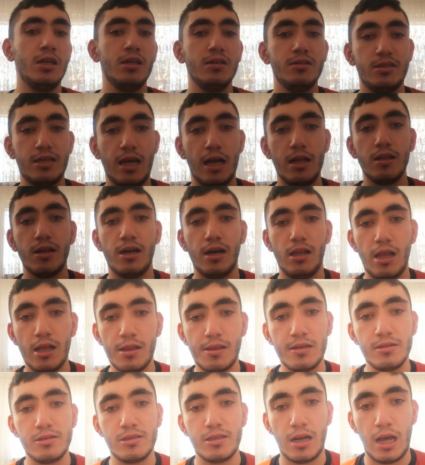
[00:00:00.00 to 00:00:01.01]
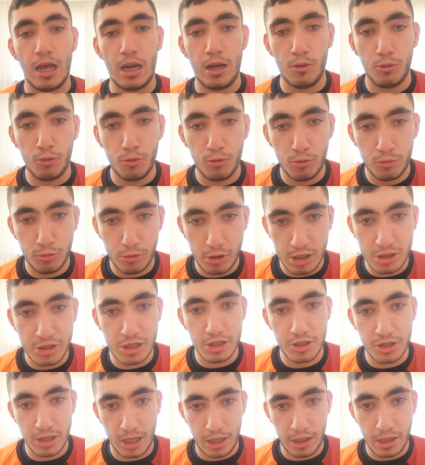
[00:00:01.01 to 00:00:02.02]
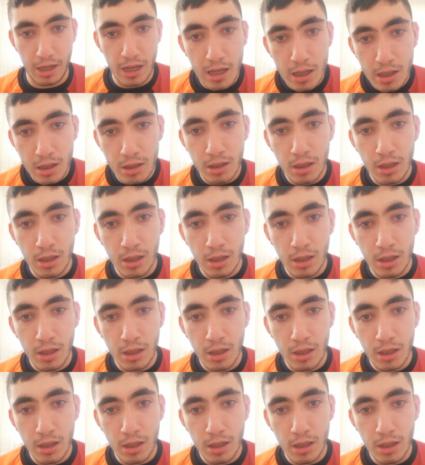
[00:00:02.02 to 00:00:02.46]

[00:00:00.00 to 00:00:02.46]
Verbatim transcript: sen Galatasaray'la uğraşacağına